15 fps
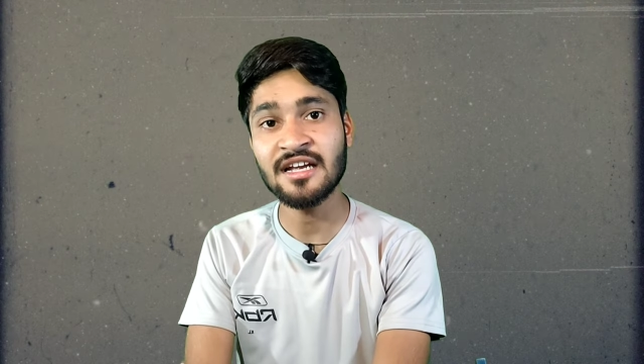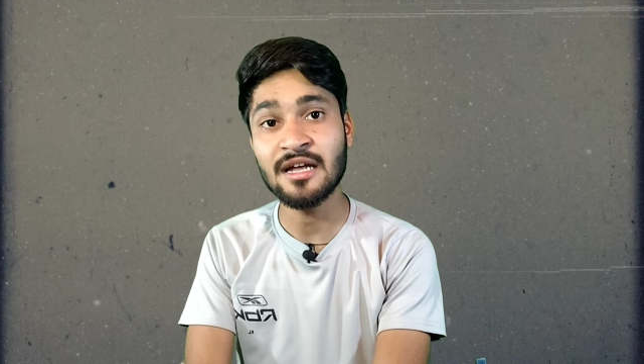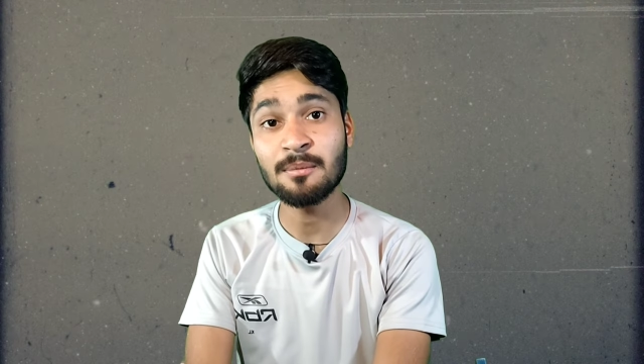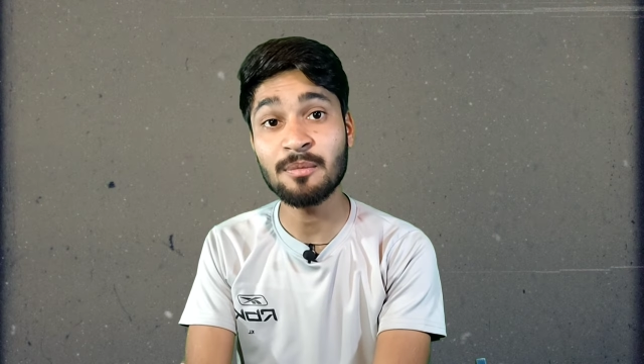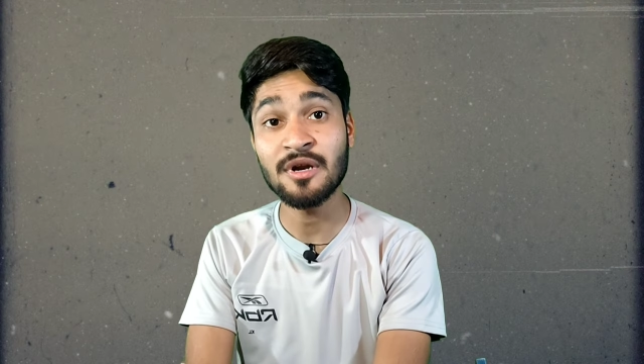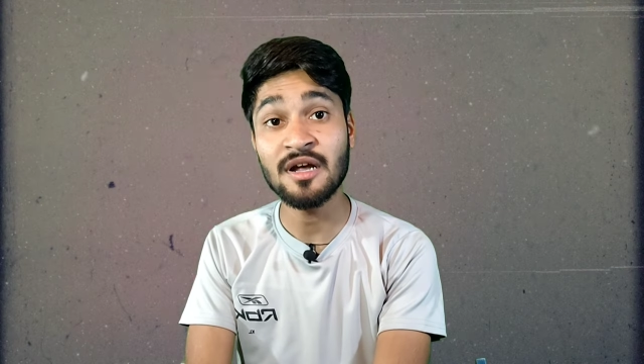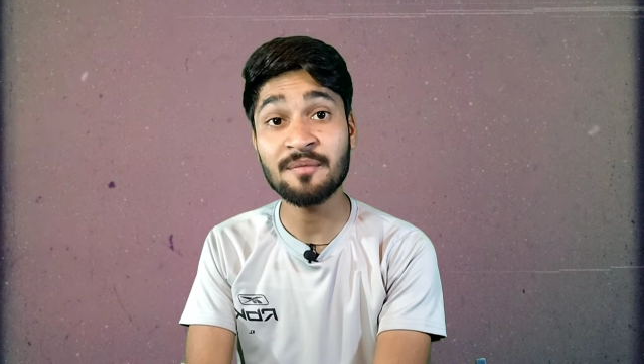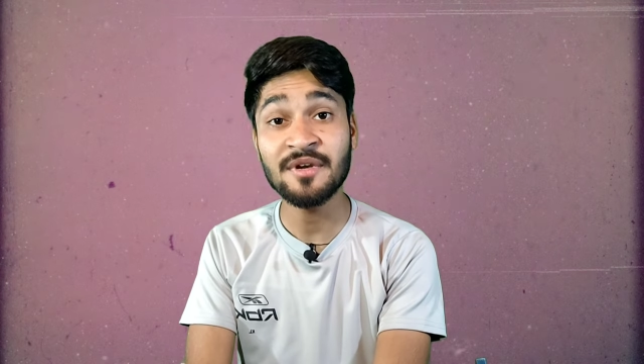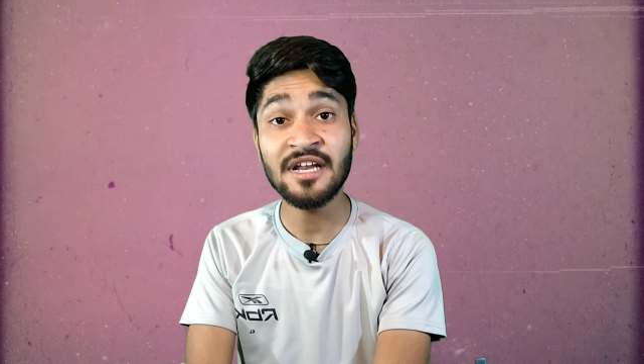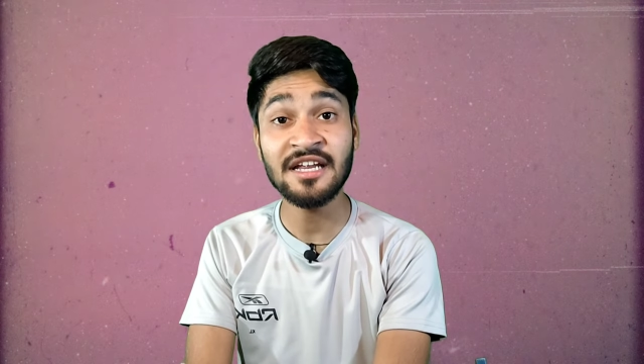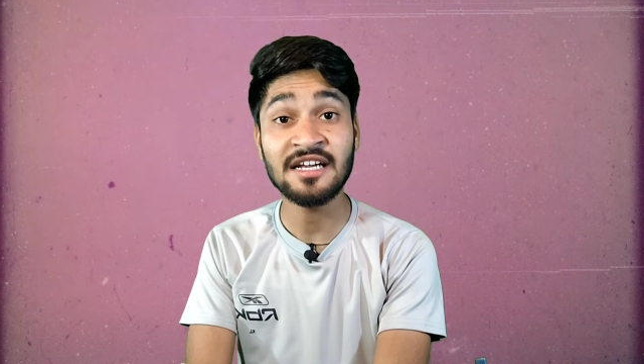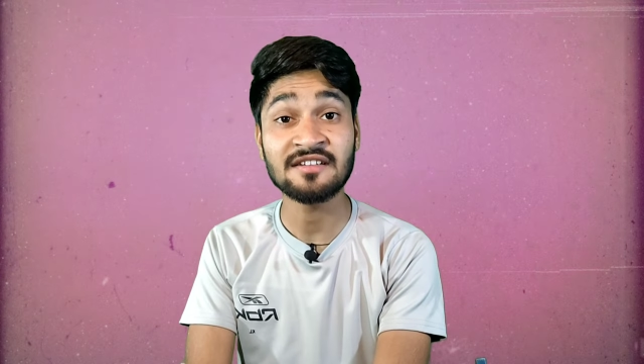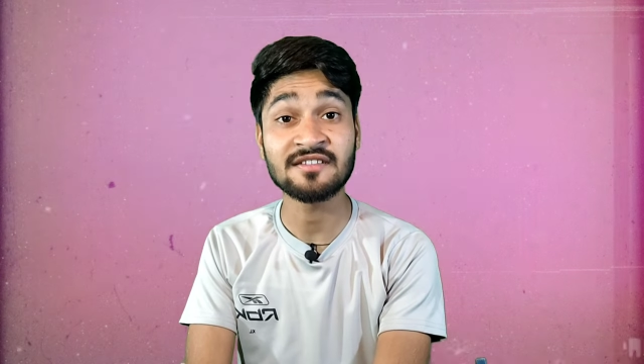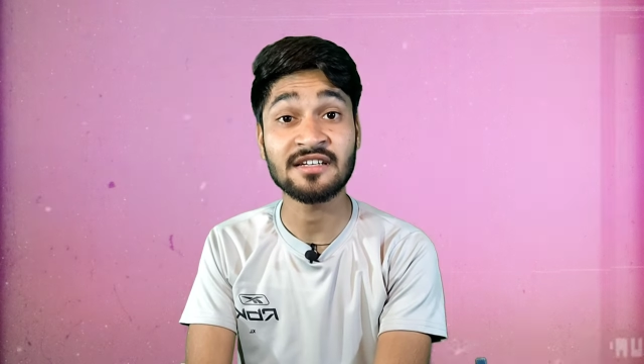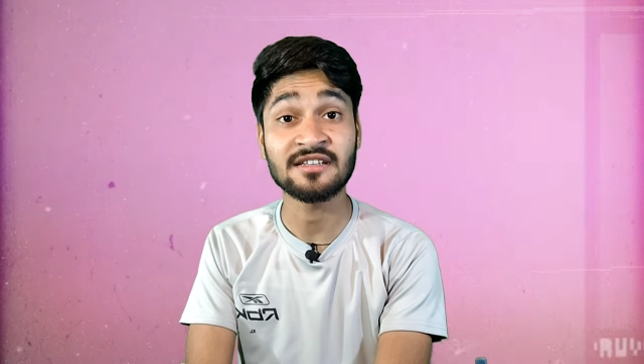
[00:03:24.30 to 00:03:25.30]
की कल्पना भी नहीं
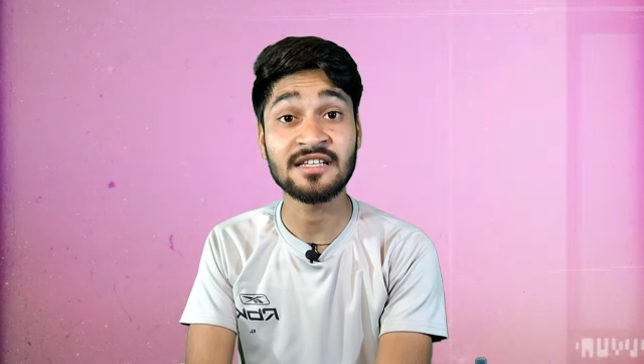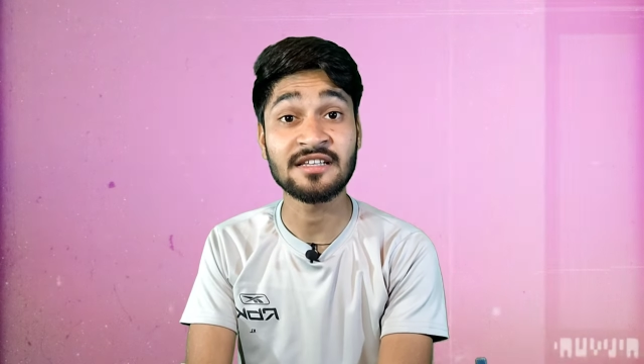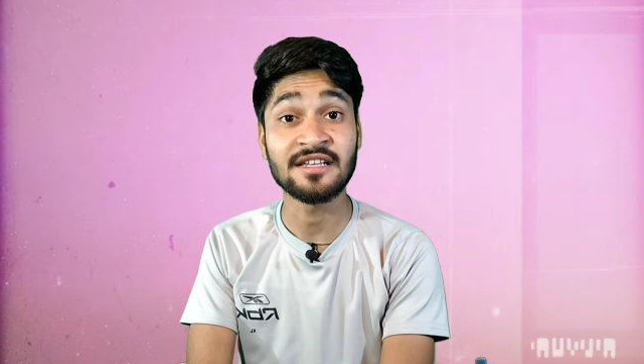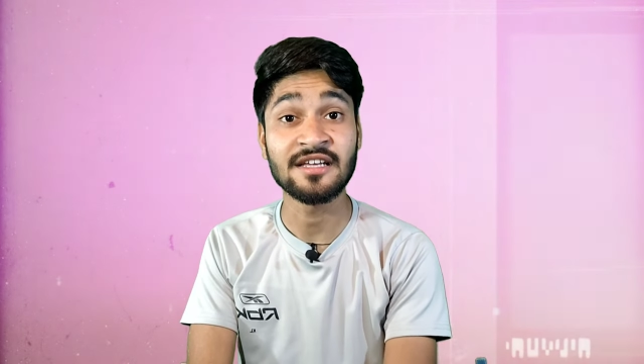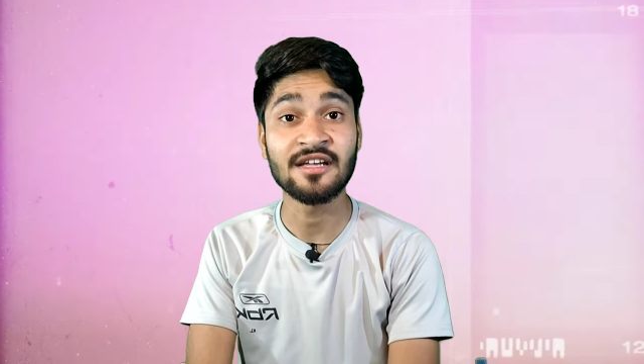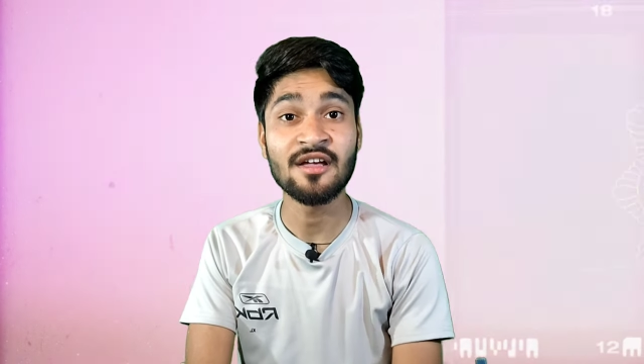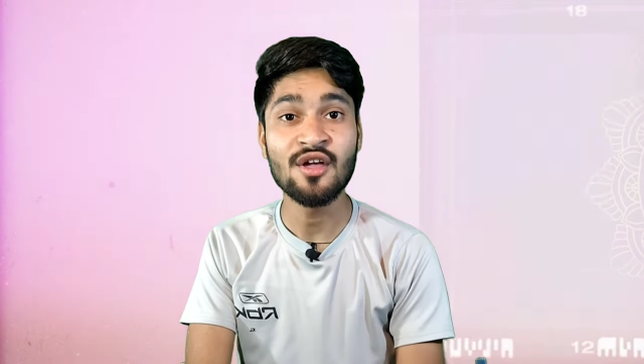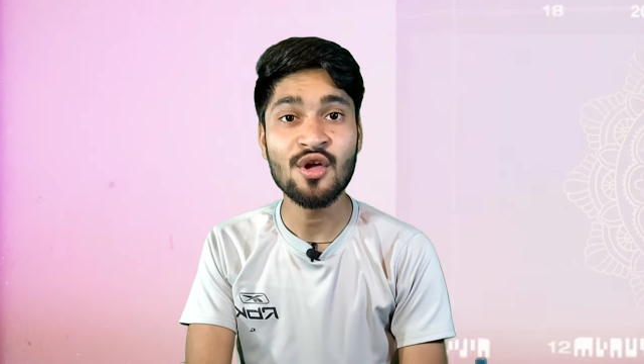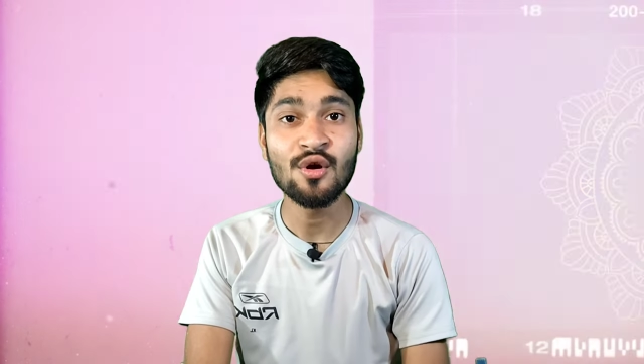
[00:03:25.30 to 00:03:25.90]
कर सकते थे